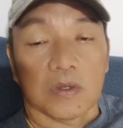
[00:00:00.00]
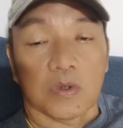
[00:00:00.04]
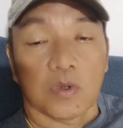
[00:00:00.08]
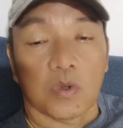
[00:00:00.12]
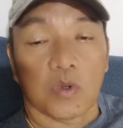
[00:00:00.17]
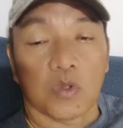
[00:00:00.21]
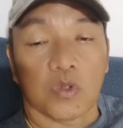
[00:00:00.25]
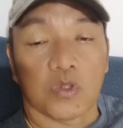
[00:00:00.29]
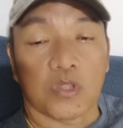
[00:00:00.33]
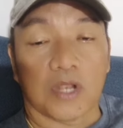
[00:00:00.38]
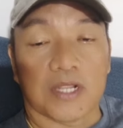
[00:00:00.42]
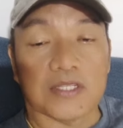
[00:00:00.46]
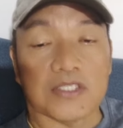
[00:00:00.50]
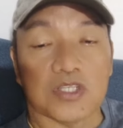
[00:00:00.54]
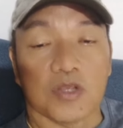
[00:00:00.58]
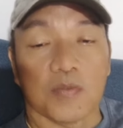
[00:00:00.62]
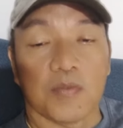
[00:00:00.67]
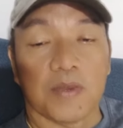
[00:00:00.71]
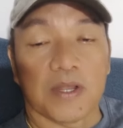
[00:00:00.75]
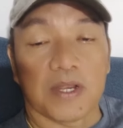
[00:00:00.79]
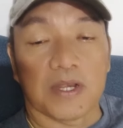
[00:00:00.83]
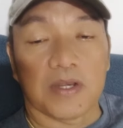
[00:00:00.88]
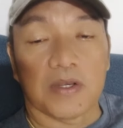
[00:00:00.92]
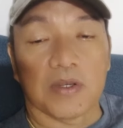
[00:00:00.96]
kontras
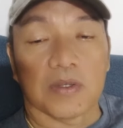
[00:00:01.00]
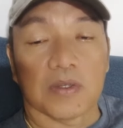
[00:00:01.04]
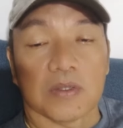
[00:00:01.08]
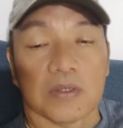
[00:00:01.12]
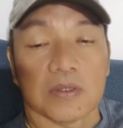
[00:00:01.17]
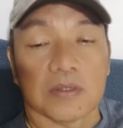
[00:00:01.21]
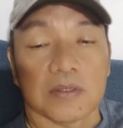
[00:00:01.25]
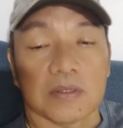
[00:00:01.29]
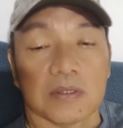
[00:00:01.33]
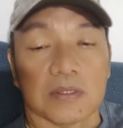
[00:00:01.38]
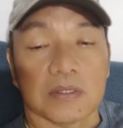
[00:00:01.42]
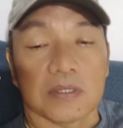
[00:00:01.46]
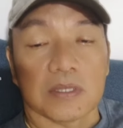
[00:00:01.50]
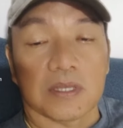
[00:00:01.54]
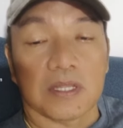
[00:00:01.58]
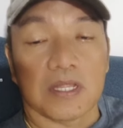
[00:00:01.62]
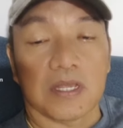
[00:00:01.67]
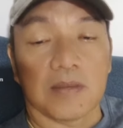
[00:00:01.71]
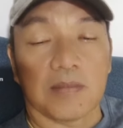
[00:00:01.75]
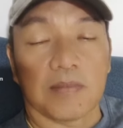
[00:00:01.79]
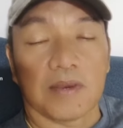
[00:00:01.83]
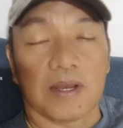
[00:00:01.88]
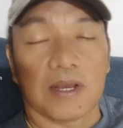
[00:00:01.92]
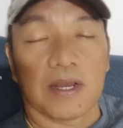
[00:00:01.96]
gobyerno
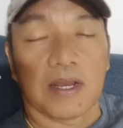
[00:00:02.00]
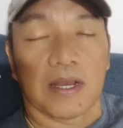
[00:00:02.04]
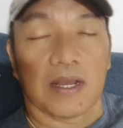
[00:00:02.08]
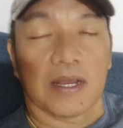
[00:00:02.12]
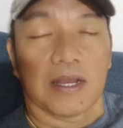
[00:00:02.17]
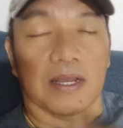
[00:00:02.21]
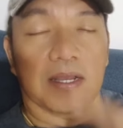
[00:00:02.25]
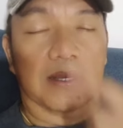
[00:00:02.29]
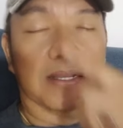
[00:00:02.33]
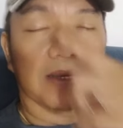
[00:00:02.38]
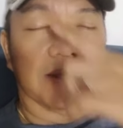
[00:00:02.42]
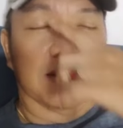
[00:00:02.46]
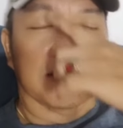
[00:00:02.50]
kining mga